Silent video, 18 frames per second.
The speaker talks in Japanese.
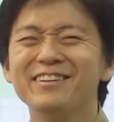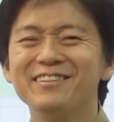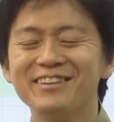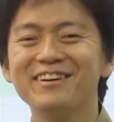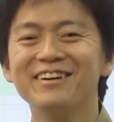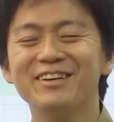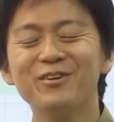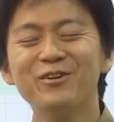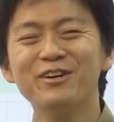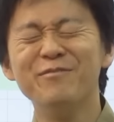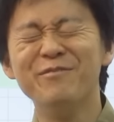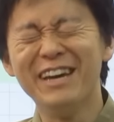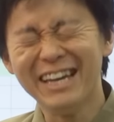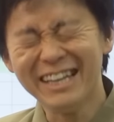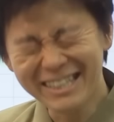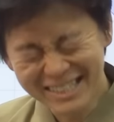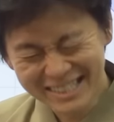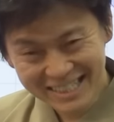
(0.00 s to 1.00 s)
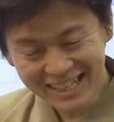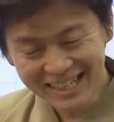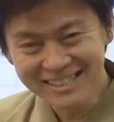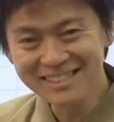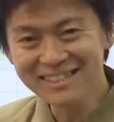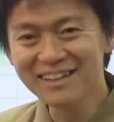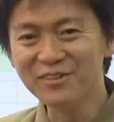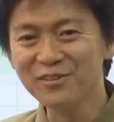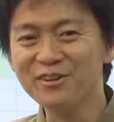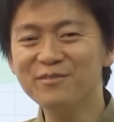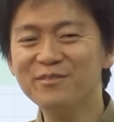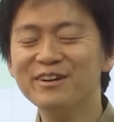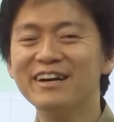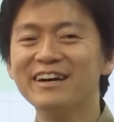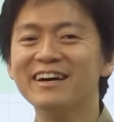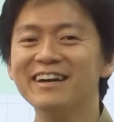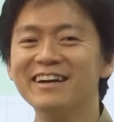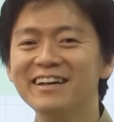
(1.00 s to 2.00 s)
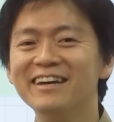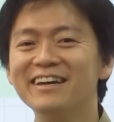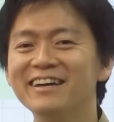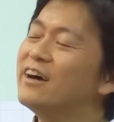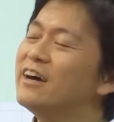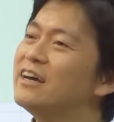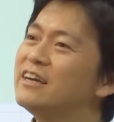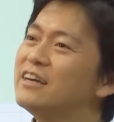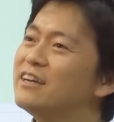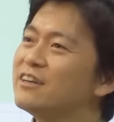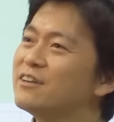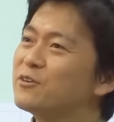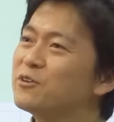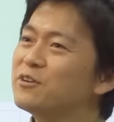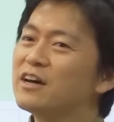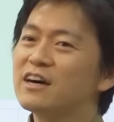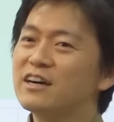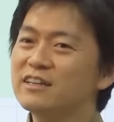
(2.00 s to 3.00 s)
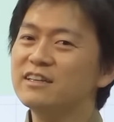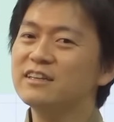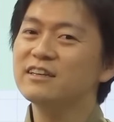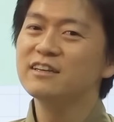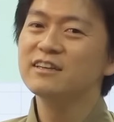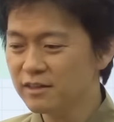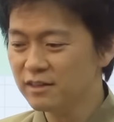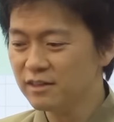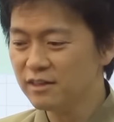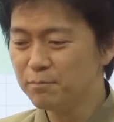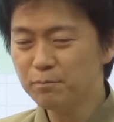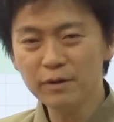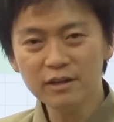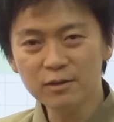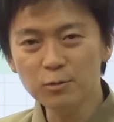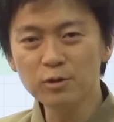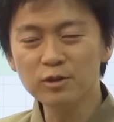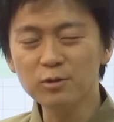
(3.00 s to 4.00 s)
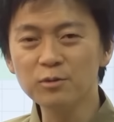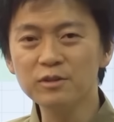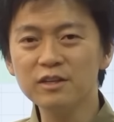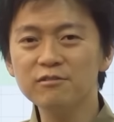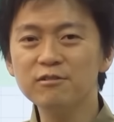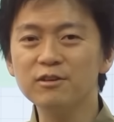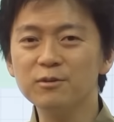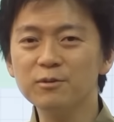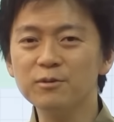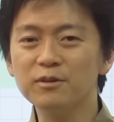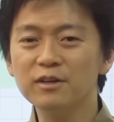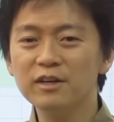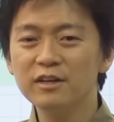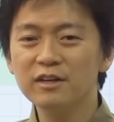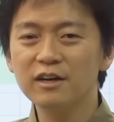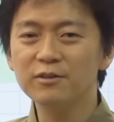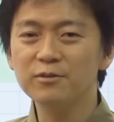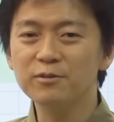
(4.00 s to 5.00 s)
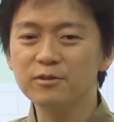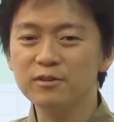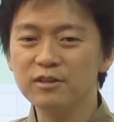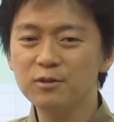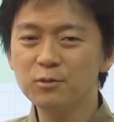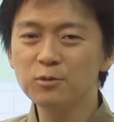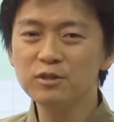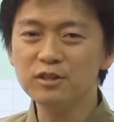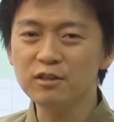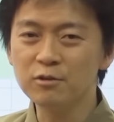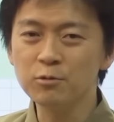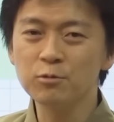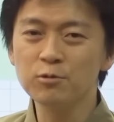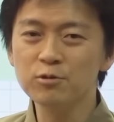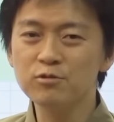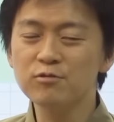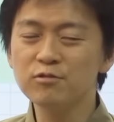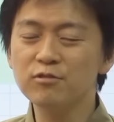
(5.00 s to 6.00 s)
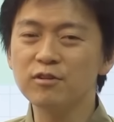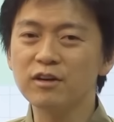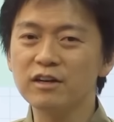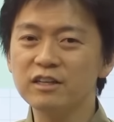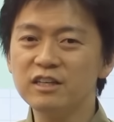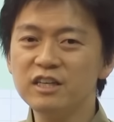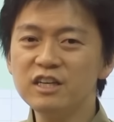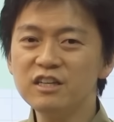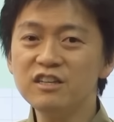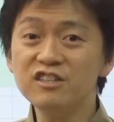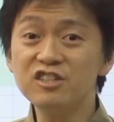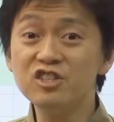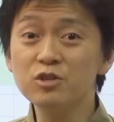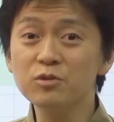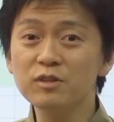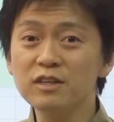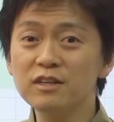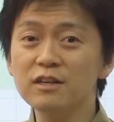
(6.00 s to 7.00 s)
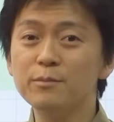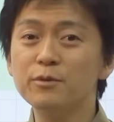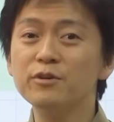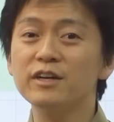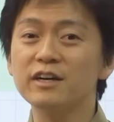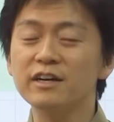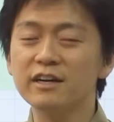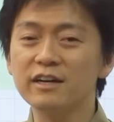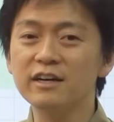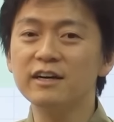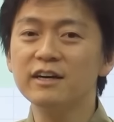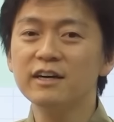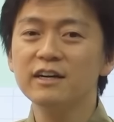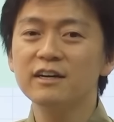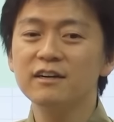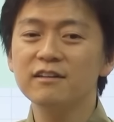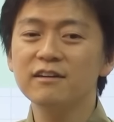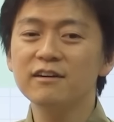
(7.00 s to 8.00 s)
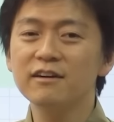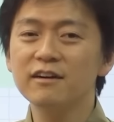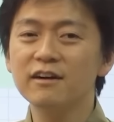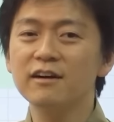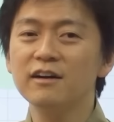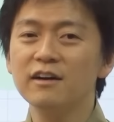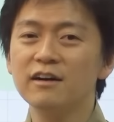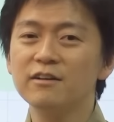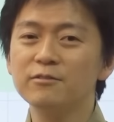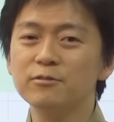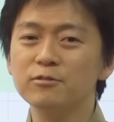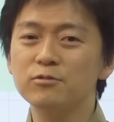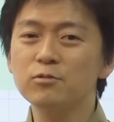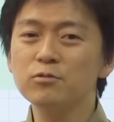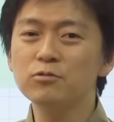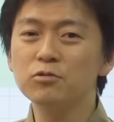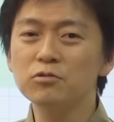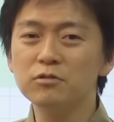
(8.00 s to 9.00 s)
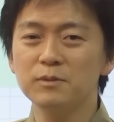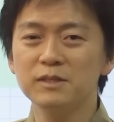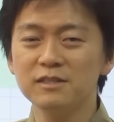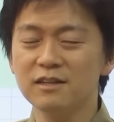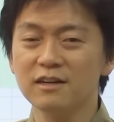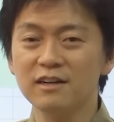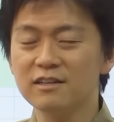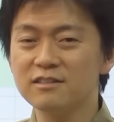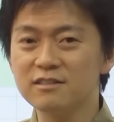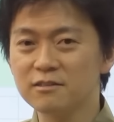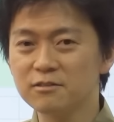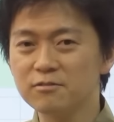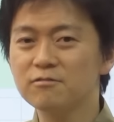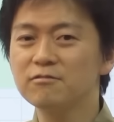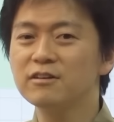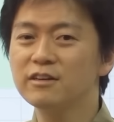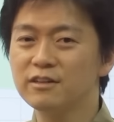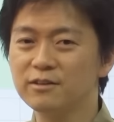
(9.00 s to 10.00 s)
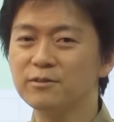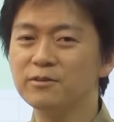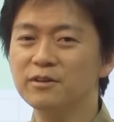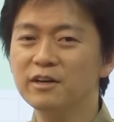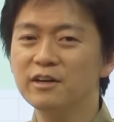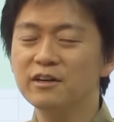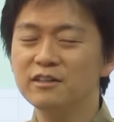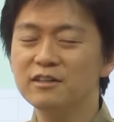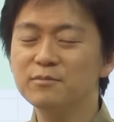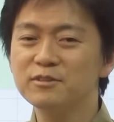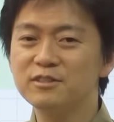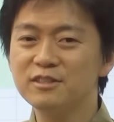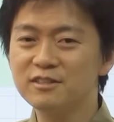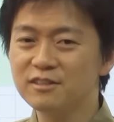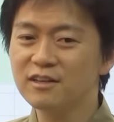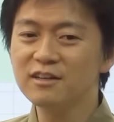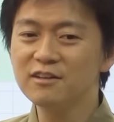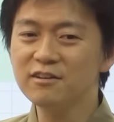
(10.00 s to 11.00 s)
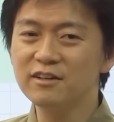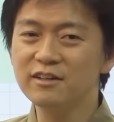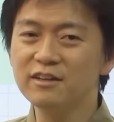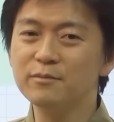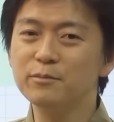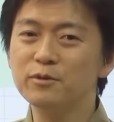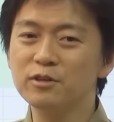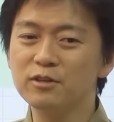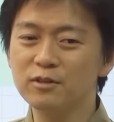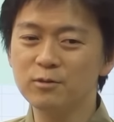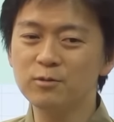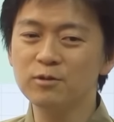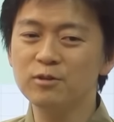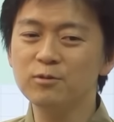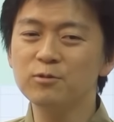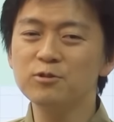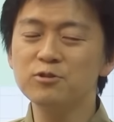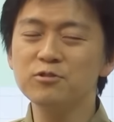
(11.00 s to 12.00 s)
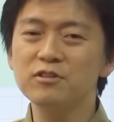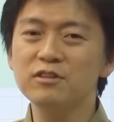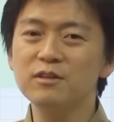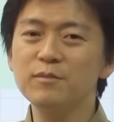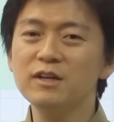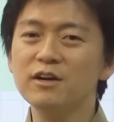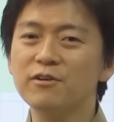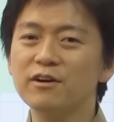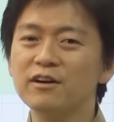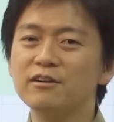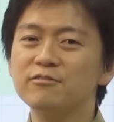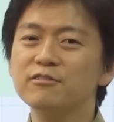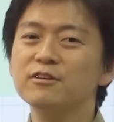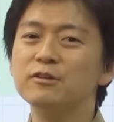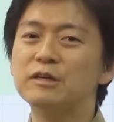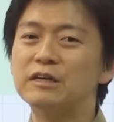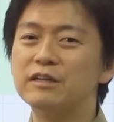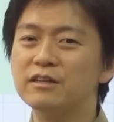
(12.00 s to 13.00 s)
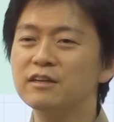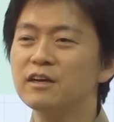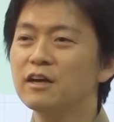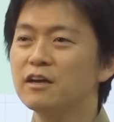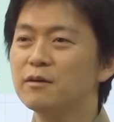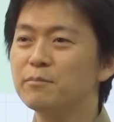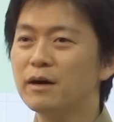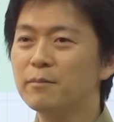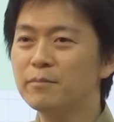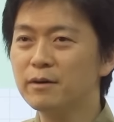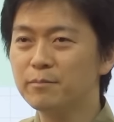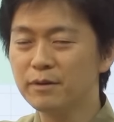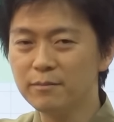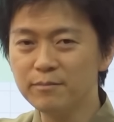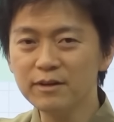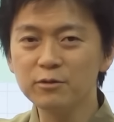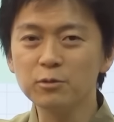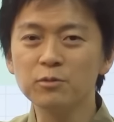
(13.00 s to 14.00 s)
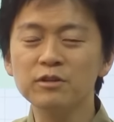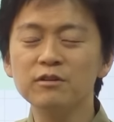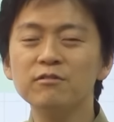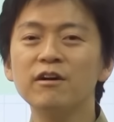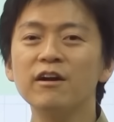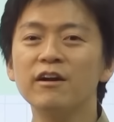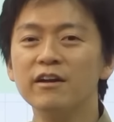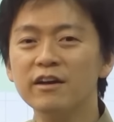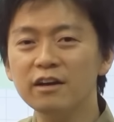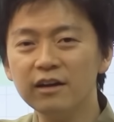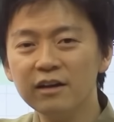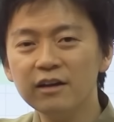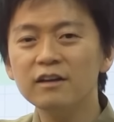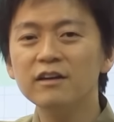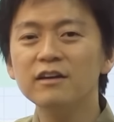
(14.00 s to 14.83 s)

てか飛行機めっちゃ安全な乗り物やからね。世の中にいっぱい飛行機飛んでるけど、あの、飛行機で旅行するっていうのが非日常的なもんやから、だから、あの、すごく特別な感じがするわけよ。でも実際にはね、もう飛行場行ってみりゃわかるけどやね、バンバンバンバン飛んでるからね。